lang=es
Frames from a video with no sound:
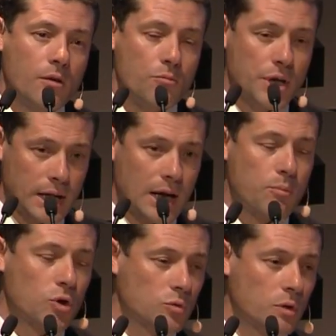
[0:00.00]
viene la
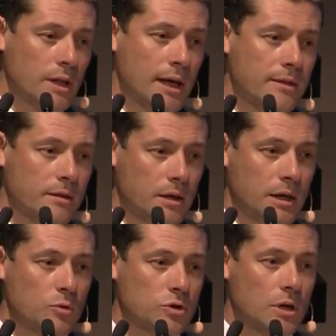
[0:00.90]
oportunidad,
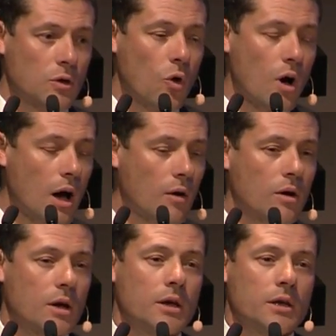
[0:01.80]
tenemos el know-how
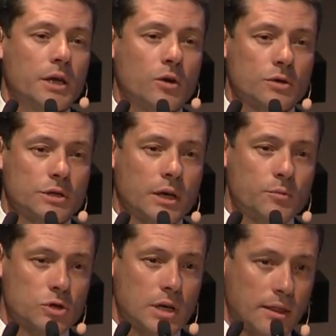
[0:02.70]
y
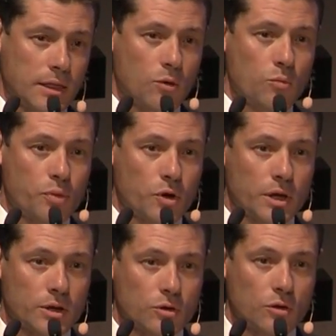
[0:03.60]
conseguimos lanzar un
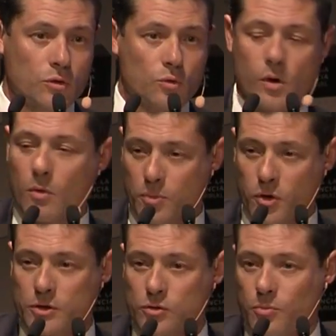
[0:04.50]
proyecto y un nuevo
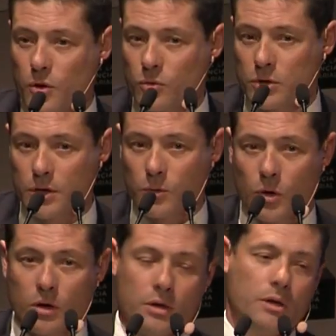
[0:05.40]
proceso
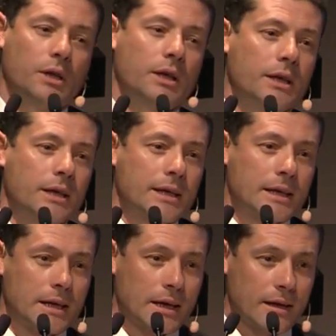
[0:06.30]
productivo
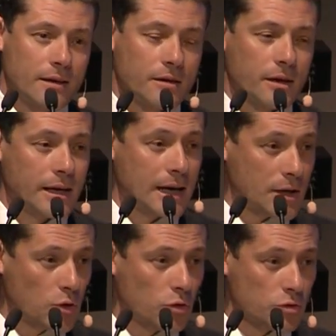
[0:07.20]
que en el
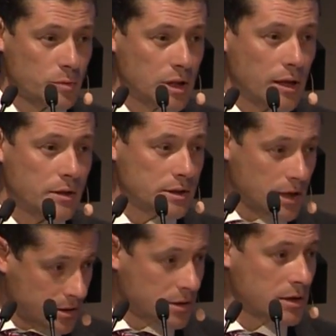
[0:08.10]
año
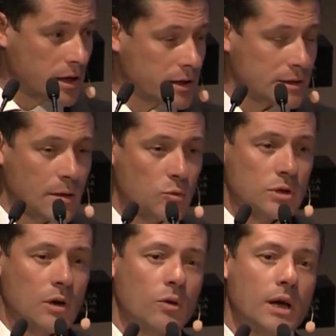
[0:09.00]
2016, que es en el que
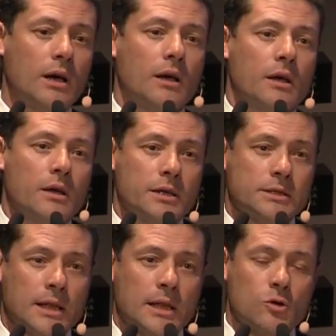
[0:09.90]
estamos ahora,
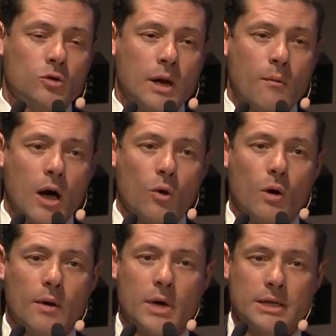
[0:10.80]
está dando
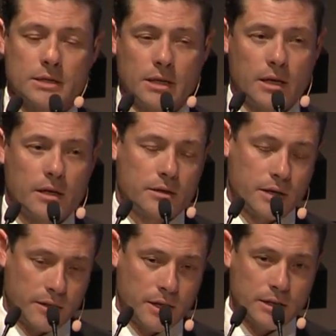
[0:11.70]
trabajo a más de
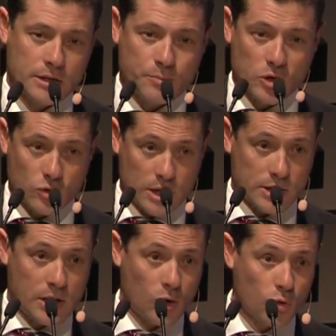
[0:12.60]
300 personas
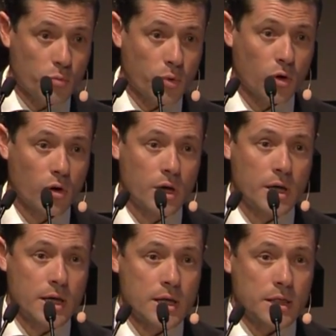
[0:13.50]
en el grupo,
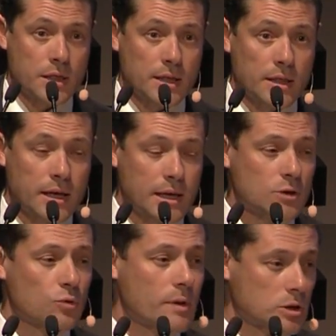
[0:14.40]
100 de
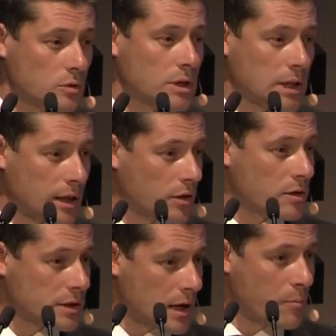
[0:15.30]
ellas nuevas
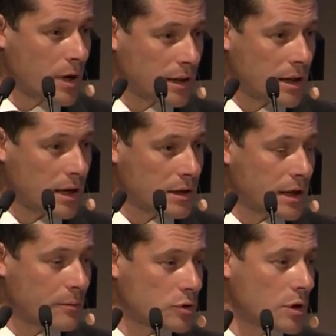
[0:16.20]
contrataciones en la planta que
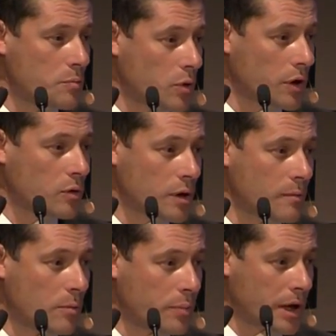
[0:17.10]
tenemos en el polígono de
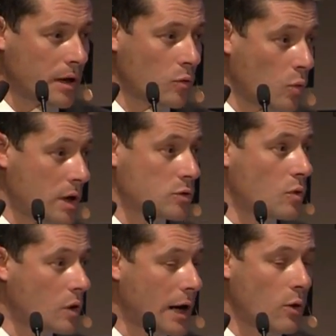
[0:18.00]
Malpica, lo cual es
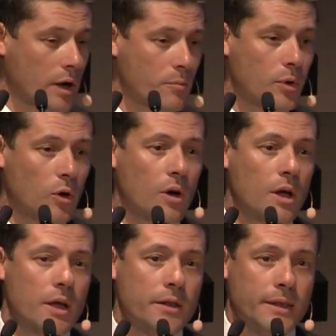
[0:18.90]
un claro ejemplo
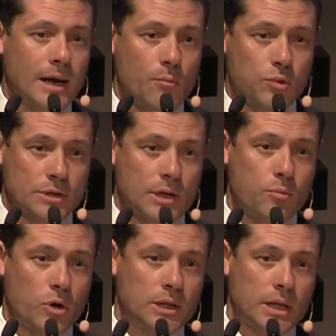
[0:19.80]
de la apuesta
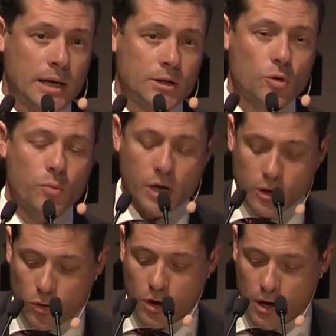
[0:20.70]
por el talento y por el
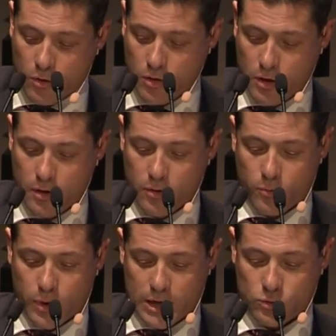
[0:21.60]
know-how
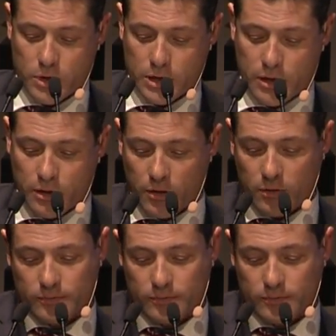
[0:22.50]
para su retención.